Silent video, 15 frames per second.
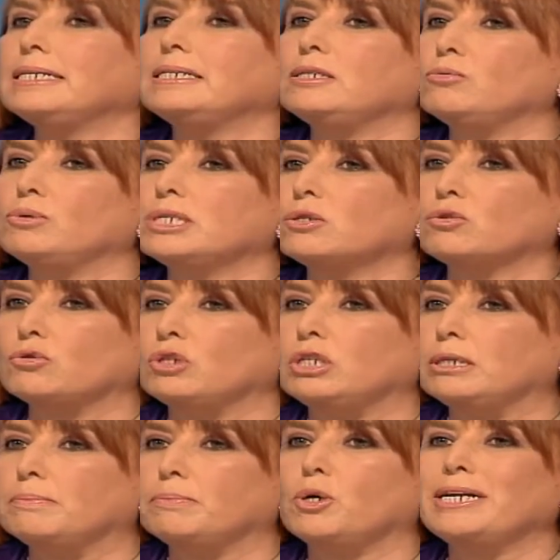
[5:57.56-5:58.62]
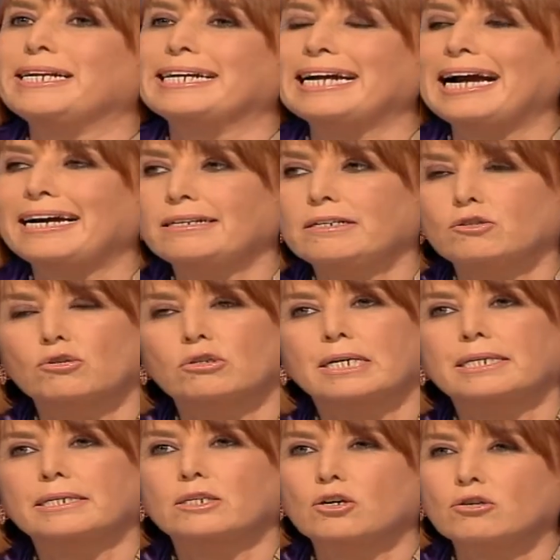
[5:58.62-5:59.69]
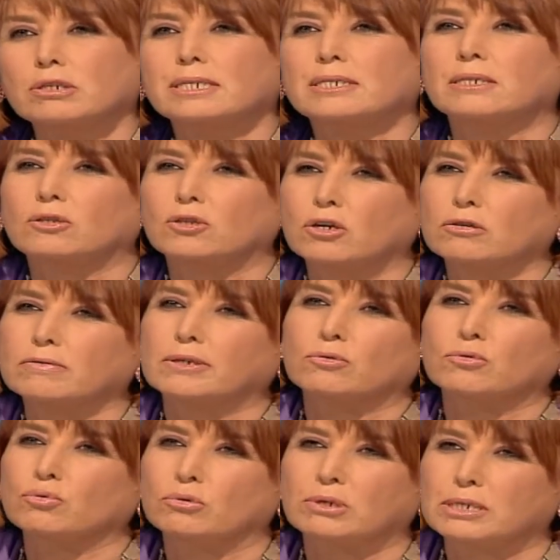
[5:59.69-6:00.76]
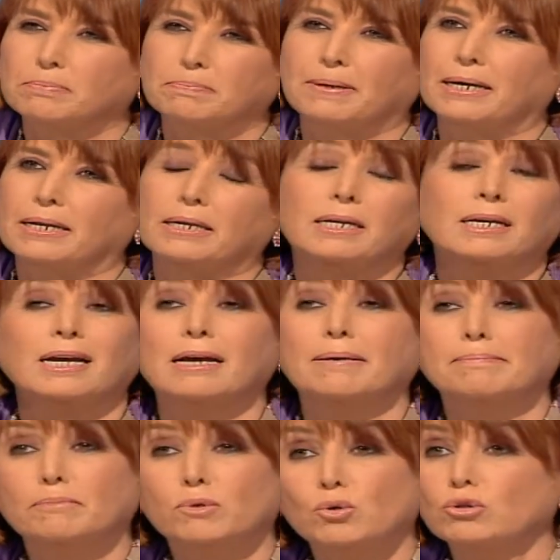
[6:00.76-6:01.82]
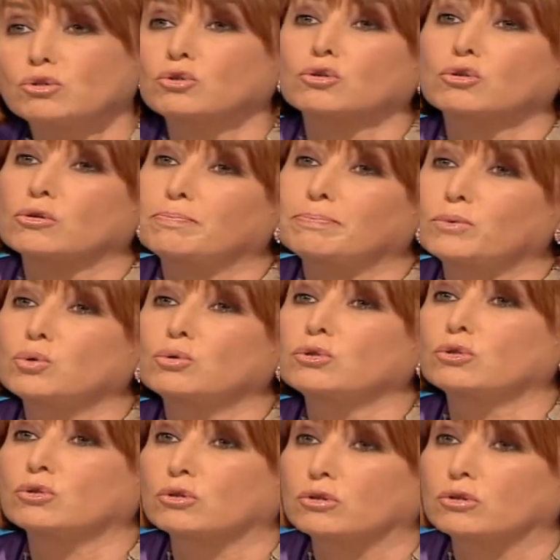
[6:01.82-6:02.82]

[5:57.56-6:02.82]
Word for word: di questo tipo il carico che le donne si trovano sulle spalle è molto molto